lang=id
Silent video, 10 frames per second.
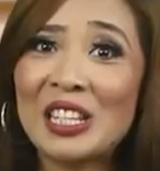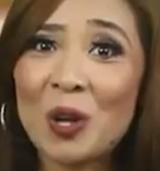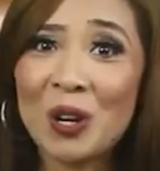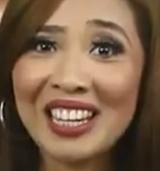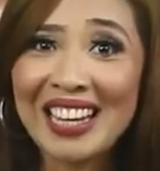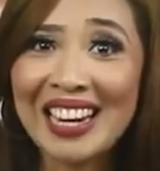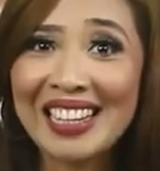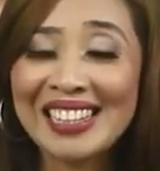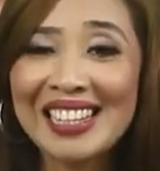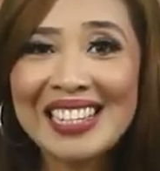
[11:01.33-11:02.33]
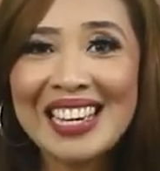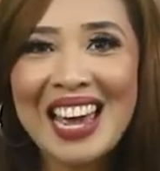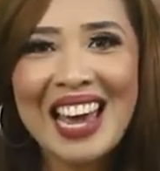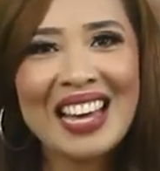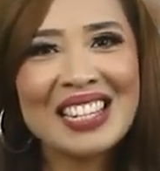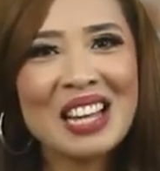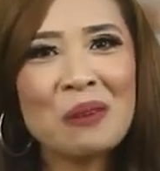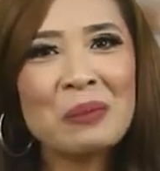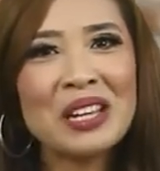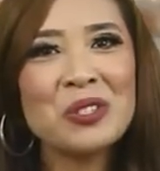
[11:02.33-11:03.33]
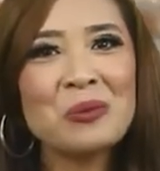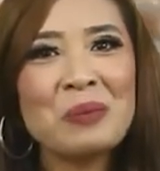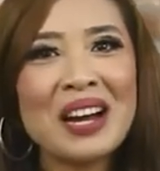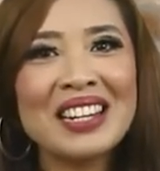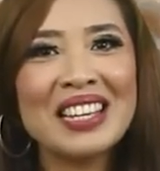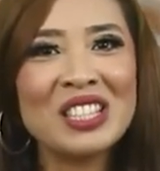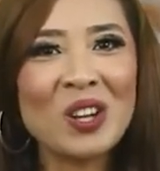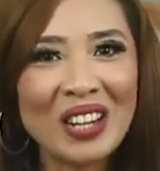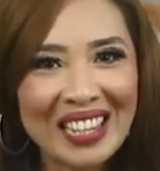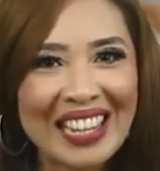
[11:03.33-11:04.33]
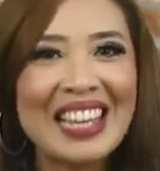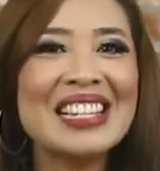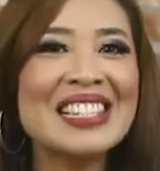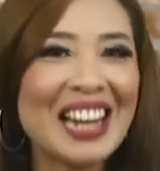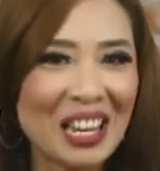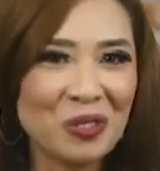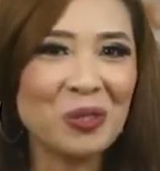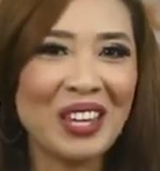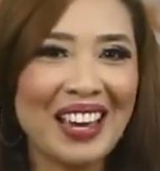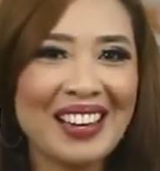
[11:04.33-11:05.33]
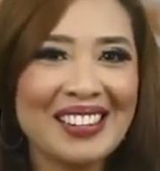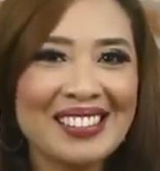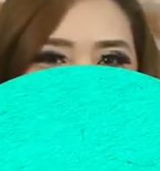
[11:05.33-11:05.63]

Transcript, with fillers: histori kali ini. Sampai jumpa di histori ini selanjutnya.